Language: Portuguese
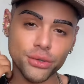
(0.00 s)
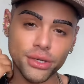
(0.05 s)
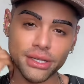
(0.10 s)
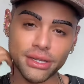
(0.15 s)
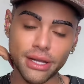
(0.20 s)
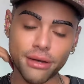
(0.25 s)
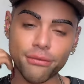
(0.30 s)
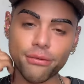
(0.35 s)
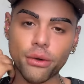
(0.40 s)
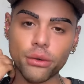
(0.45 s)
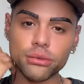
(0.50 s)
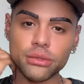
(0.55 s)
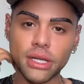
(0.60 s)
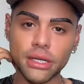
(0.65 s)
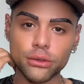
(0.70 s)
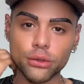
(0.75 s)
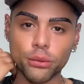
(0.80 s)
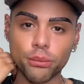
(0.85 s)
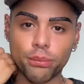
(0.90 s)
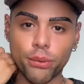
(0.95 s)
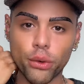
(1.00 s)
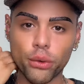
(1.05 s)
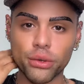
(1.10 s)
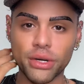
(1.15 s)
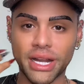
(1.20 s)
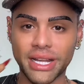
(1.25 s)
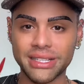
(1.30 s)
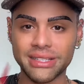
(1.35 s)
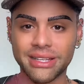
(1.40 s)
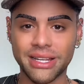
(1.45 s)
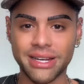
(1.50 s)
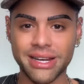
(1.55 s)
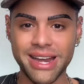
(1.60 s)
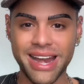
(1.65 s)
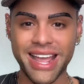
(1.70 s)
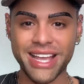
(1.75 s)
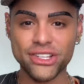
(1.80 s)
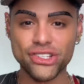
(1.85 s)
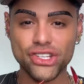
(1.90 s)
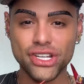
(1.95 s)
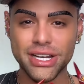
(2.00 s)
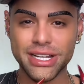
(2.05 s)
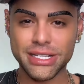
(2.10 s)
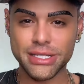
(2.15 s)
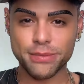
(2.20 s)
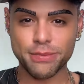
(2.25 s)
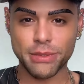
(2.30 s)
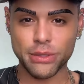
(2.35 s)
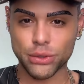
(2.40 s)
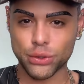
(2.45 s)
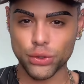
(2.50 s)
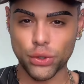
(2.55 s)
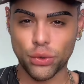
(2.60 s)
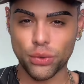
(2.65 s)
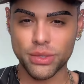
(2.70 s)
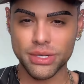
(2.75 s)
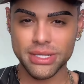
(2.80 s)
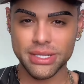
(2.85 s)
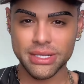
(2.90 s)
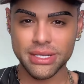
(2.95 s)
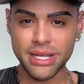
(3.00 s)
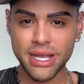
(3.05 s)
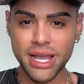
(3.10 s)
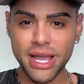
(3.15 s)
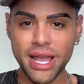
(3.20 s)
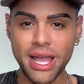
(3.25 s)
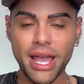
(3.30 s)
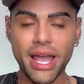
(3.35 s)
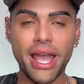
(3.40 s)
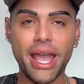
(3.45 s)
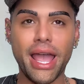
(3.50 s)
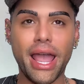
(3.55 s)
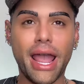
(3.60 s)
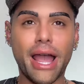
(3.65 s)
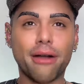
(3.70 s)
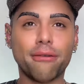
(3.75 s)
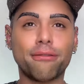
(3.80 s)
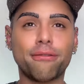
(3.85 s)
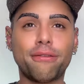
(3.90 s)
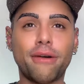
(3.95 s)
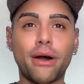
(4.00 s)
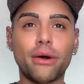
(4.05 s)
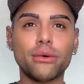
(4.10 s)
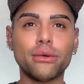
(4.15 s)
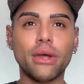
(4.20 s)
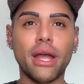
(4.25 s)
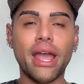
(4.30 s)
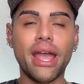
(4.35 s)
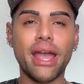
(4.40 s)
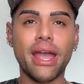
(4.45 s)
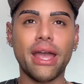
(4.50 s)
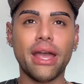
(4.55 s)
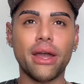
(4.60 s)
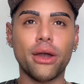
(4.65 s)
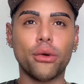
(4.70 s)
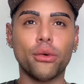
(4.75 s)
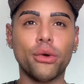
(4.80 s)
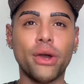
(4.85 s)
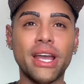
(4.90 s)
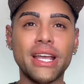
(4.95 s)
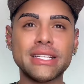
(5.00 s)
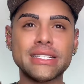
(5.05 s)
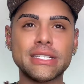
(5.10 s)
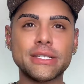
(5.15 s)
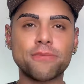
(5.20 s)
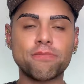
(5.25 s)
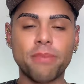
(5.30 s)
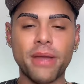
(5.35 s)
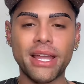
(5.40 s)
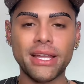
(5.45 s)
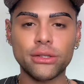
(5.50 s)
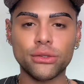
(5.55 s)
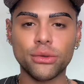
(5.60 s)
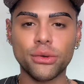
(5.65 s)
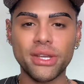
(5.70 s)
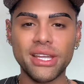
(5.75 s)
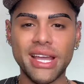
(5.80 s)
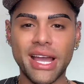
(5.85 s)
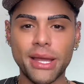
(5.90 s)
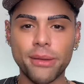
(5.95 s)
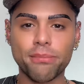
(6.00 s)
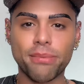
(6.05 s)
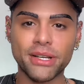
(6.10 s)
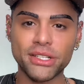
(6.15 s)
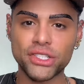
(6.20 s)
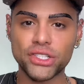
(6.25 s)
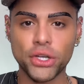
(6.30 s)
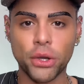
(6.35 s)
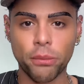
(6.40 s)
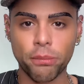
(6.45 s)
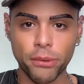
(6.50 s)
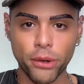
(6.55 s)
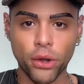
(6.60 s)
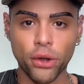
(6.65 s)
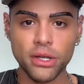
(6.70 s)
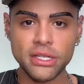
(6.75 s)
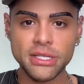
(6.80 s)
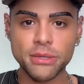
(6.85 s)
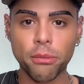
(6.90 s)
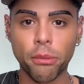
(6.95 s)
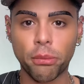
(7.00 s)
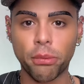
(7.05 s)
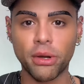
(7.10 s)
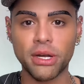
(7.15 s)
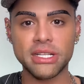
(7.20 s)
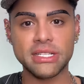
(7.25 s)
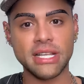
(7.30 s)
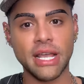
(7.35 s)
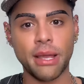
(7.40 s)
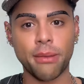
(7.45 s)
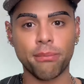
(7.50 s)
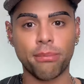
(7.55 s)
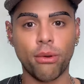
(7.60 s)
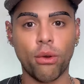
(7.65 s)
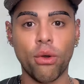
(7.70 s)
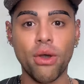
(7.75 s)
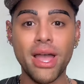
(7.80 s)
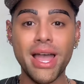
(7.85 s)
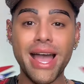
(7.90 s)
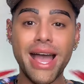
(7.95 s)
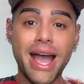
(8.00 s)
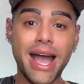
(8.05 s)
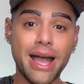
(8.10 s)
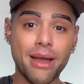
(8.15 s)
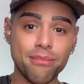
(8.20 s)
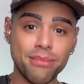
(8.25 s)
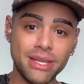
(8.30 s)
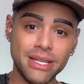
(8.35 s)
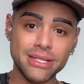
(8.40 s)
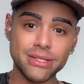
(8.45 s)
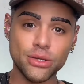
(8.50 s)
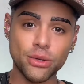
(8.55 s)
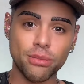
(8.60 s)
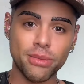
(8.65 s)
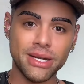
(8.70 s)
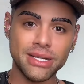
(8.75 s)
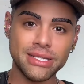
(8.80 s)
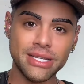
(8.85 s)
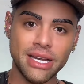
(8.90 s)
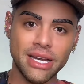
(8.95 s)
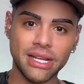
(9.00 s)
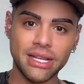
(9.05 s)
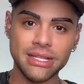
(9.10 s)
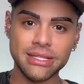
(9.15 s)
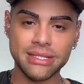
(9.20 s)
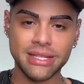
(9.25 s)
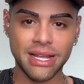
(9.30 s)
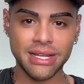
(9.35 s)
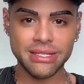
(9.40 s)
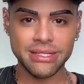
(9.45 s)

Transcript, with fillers: que tá faltando um pouco na internet, nas pessoas, é, a fal é o respeito e a empatia ao próximo. Por exemplo, a minha sobrancelha aqui está